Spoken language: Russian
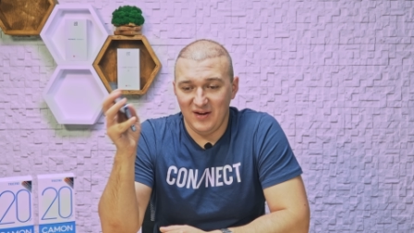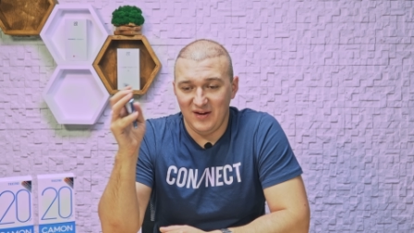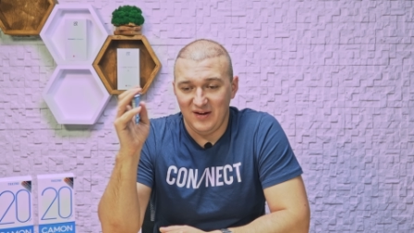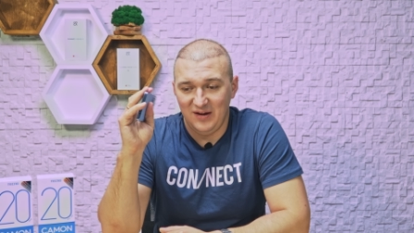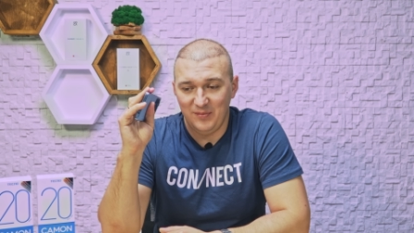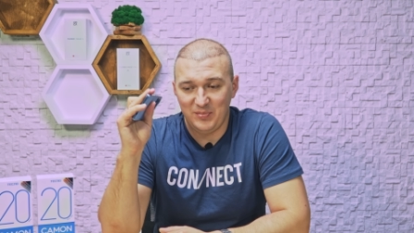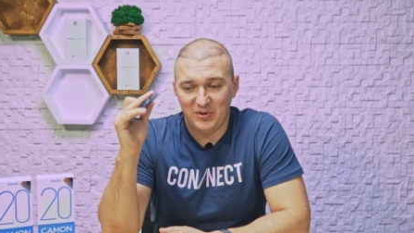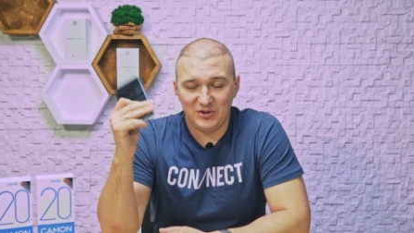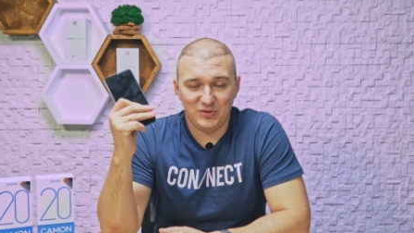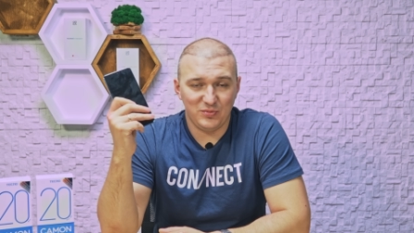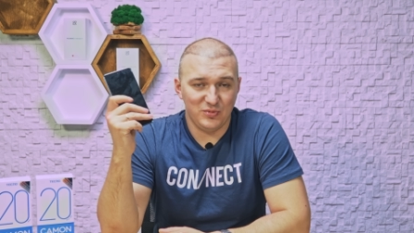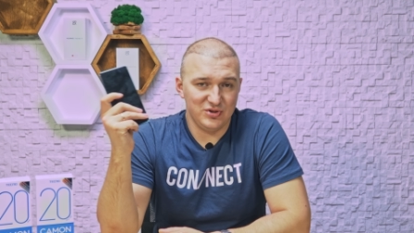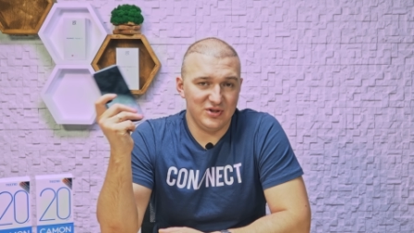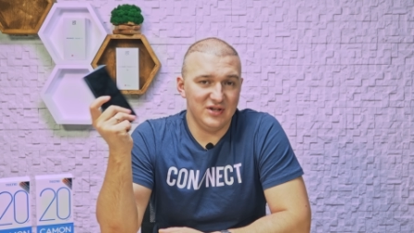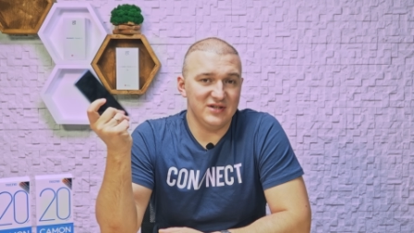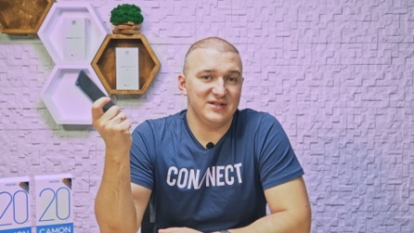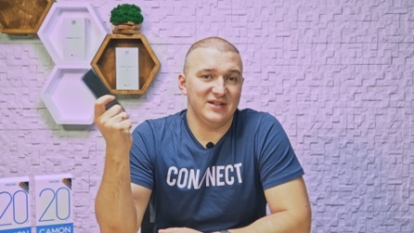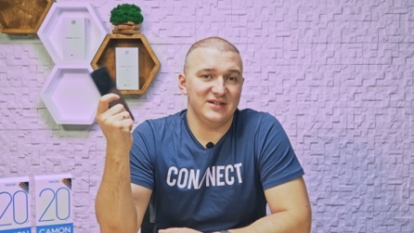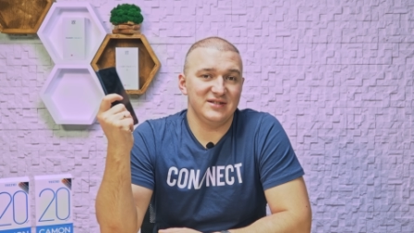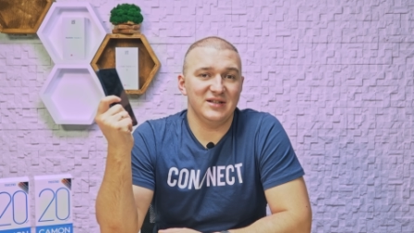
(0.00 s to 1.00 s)
И поэтому
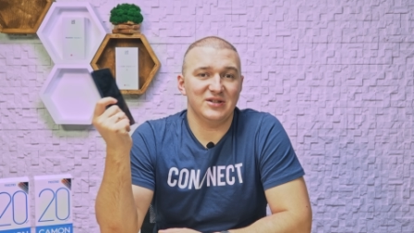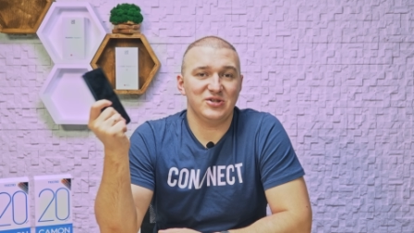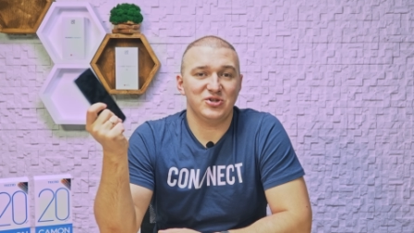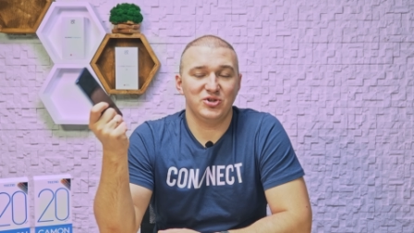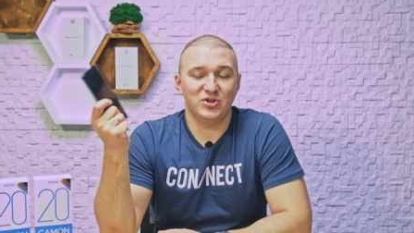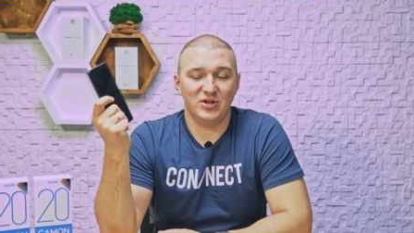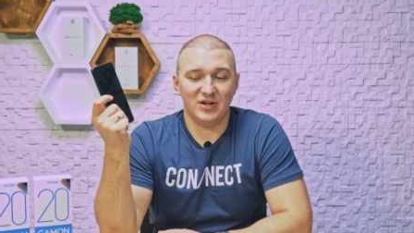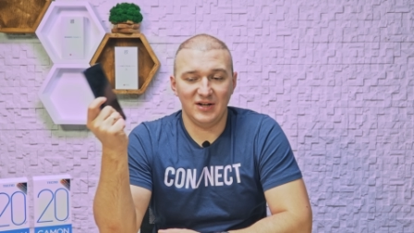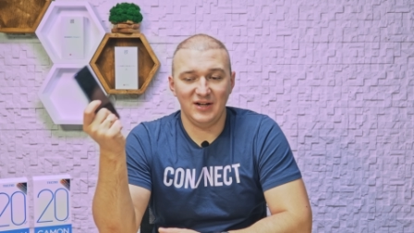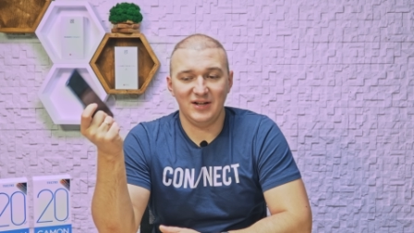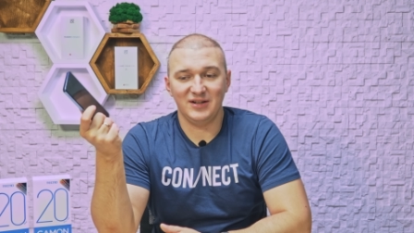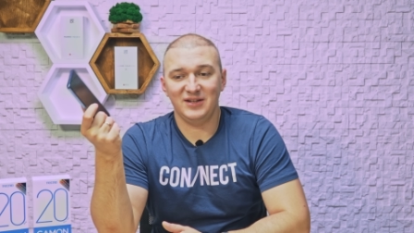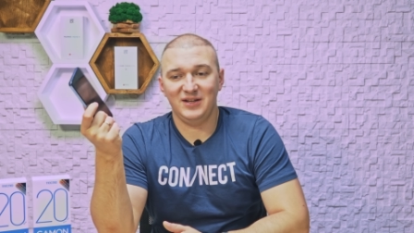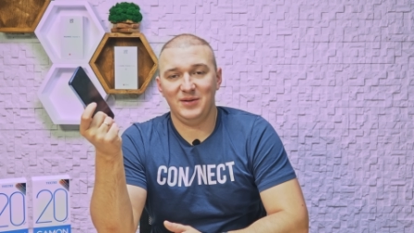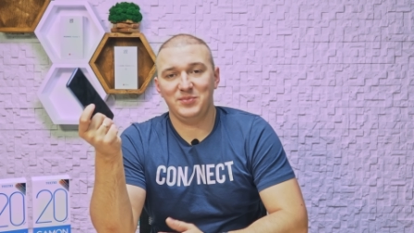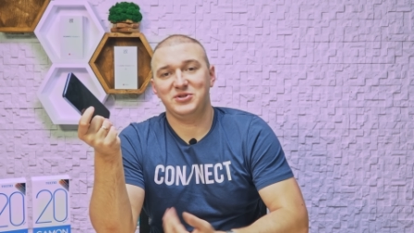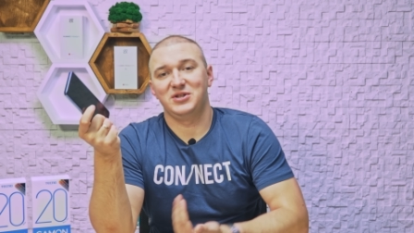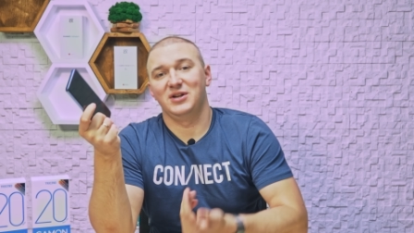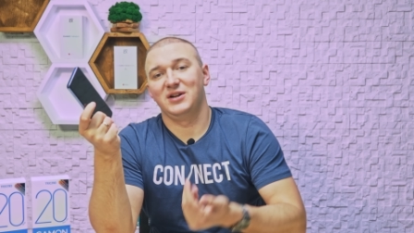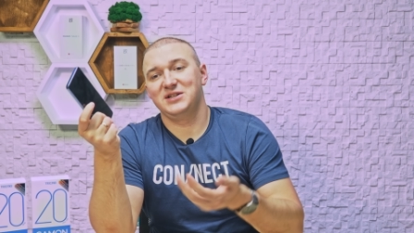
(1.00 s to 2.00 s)
здесь достаточно наглядно
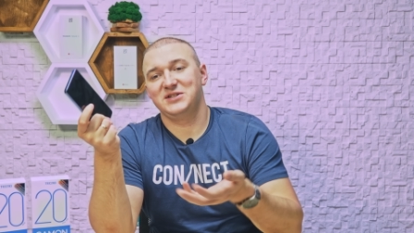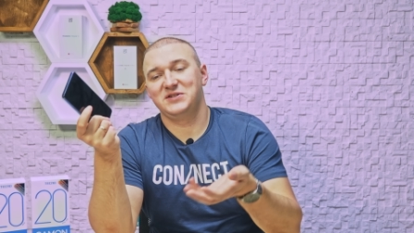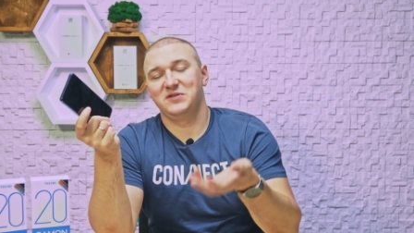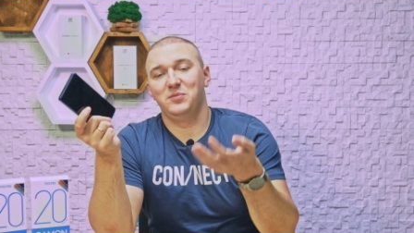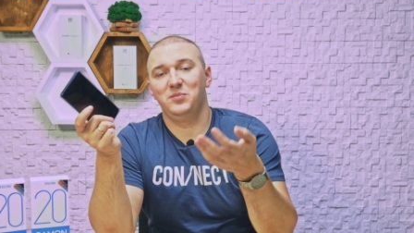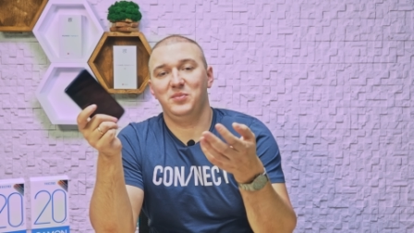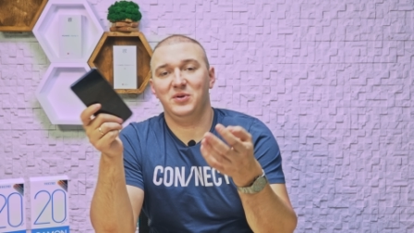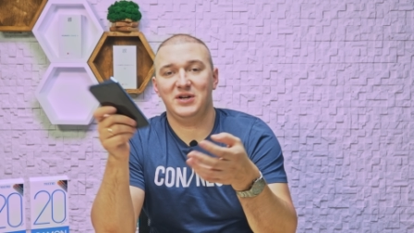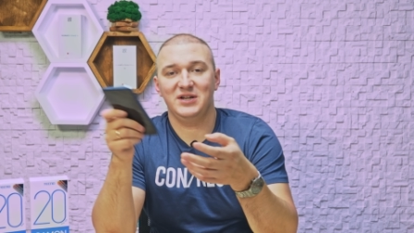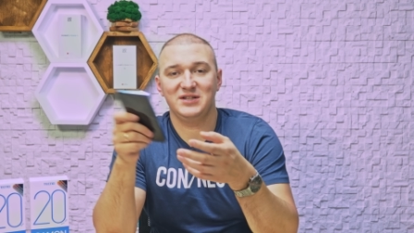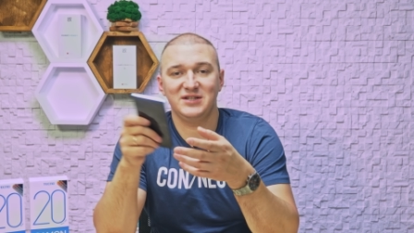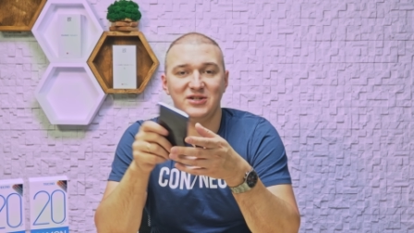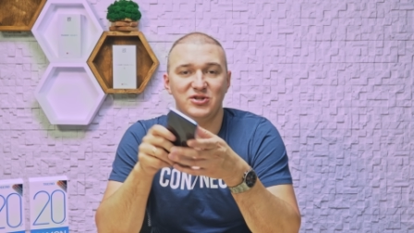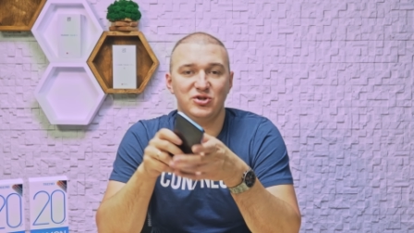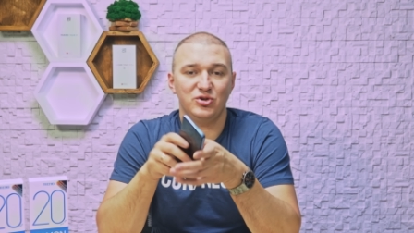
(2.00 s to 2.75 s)
я постарался вам показать,